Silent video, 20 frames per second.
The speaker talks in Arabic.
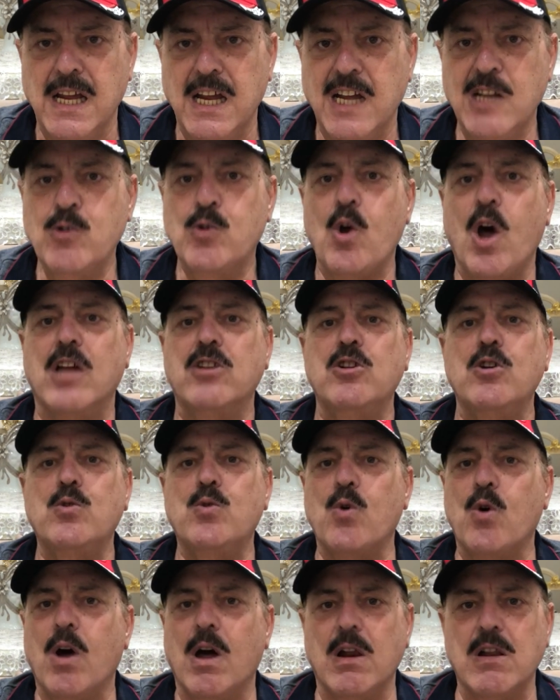انتوا
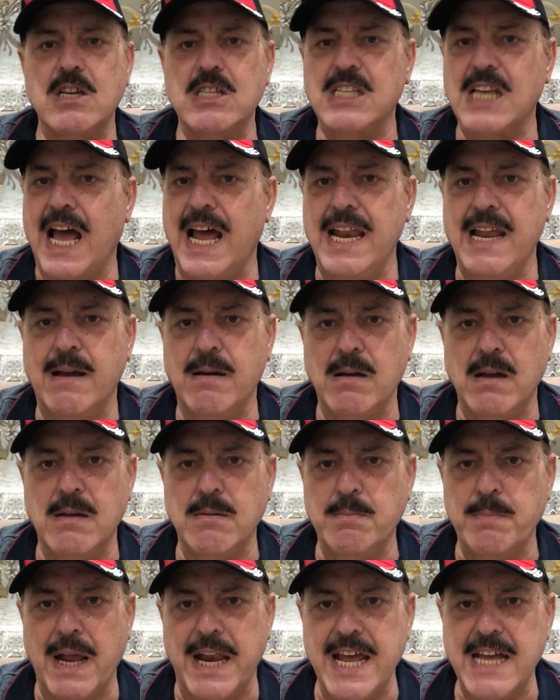قضيتوا خلاص
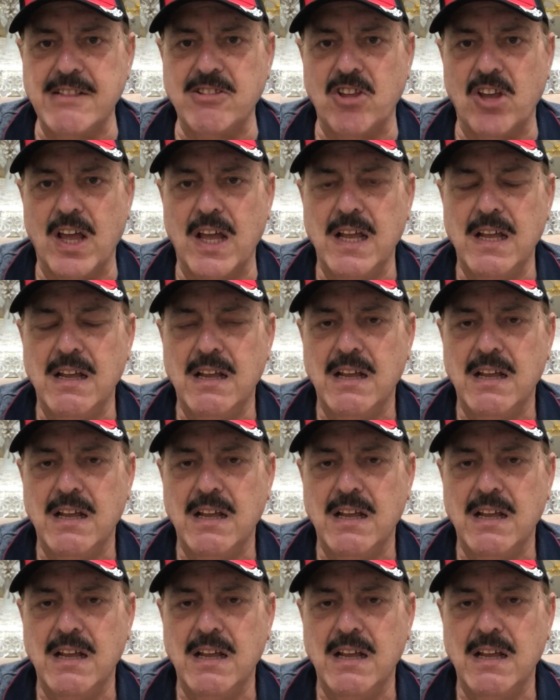على بناتها